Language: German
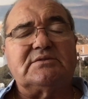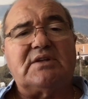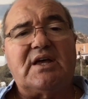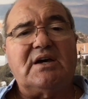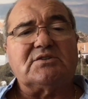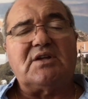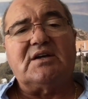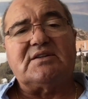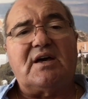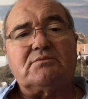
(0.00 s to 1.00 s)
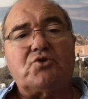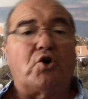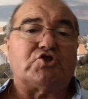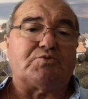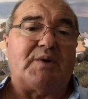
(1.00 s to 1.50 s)
der, der, der
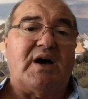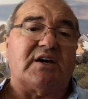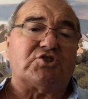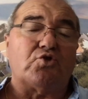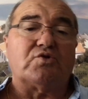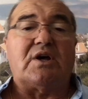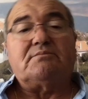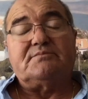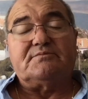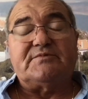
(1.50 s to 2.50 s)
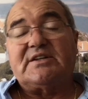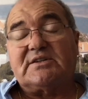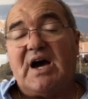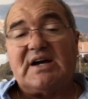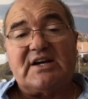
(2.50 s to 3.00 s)
deutschsprachig oder wenn
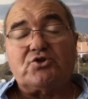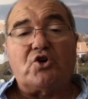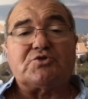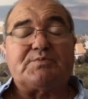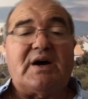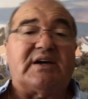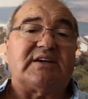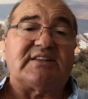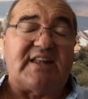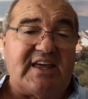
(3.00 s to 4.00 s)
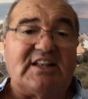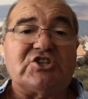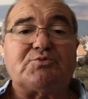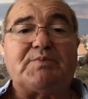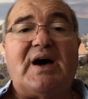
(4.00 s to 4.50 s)
gar kein deutschsprachiger, dann
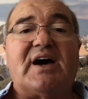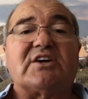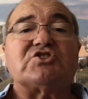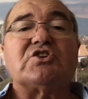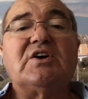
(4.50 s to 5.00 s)
englischsprachig